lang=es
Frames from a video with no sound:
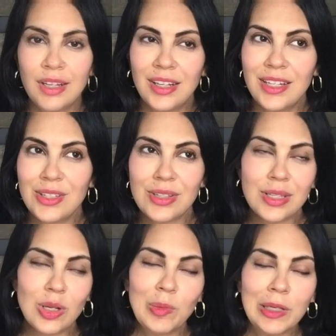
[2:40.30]

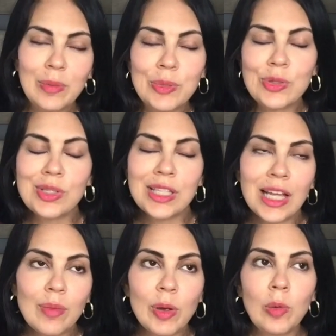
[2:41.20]
Entonces como que pues yo sí
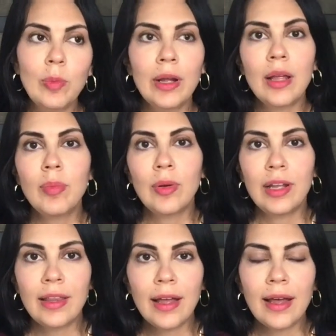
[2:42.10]
estaba preocupada por
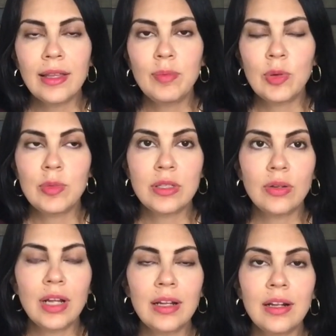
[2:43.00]
la edad y por mi
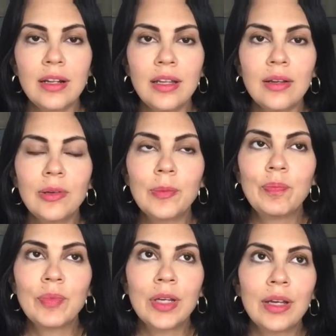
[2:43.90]
historial clínico
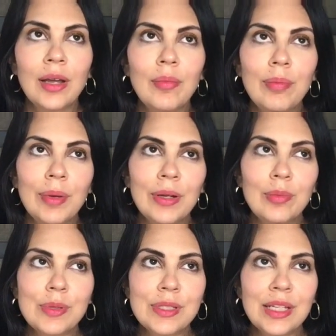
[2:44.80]

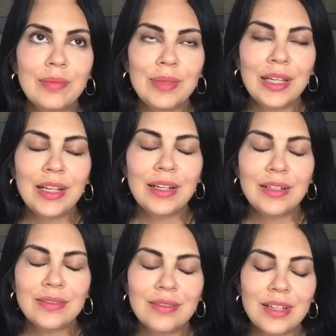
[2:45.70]
pero pues también
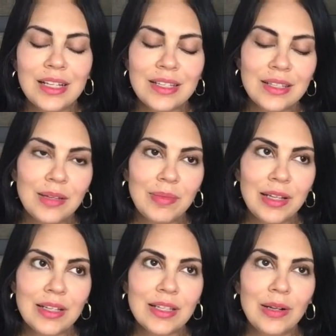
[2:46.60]
el
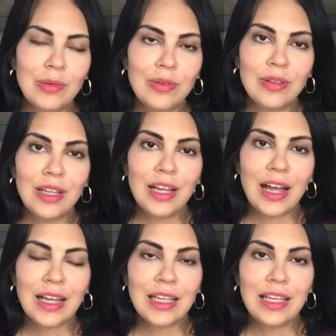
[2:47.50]
sistema de salud de
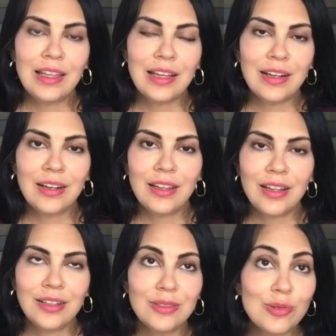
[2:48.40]
aquí de
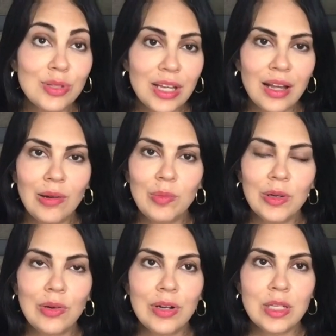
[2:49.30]
Canadá, no sé, a lo
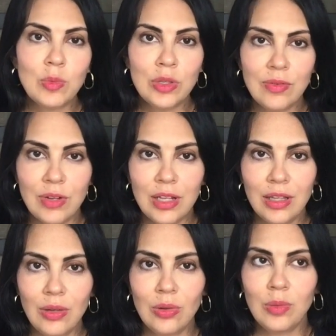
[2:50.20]
mejor es muy
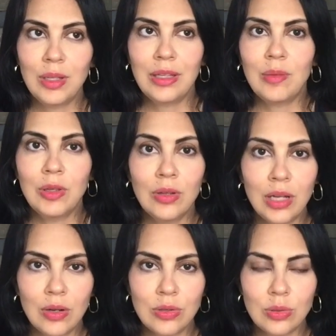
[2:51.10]
diferente, yo no me termino de
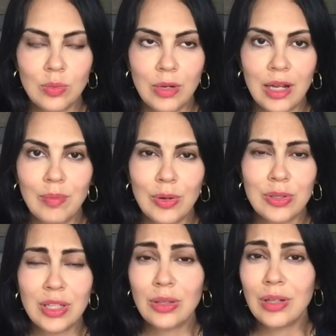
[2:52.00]
acostumbrar, pero
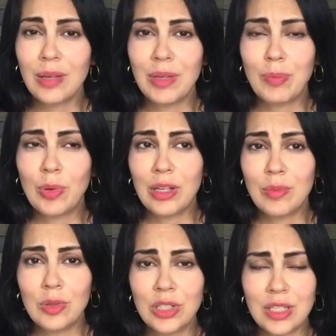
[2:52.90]
siento que me ponían
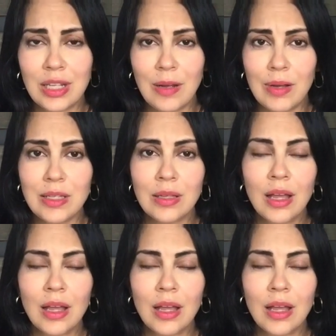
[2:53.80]
muchas trabas.